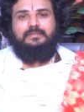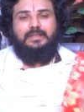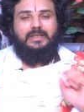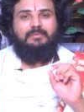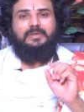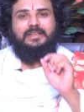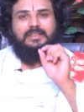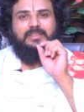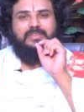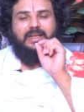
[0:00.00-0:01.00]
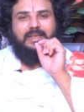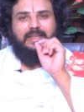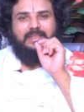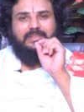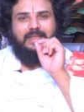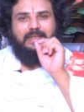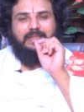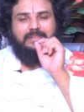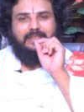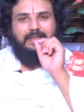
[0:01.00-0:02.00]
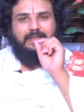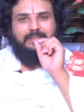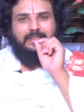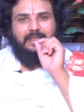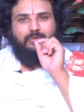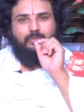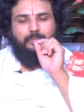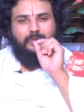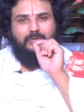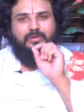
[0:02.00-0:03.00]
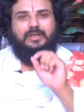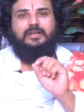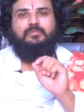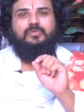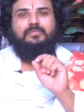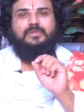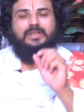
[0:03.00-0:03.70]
ధనం అనేది చాలా చాలా చాలా చాలా ఉపయోగకరము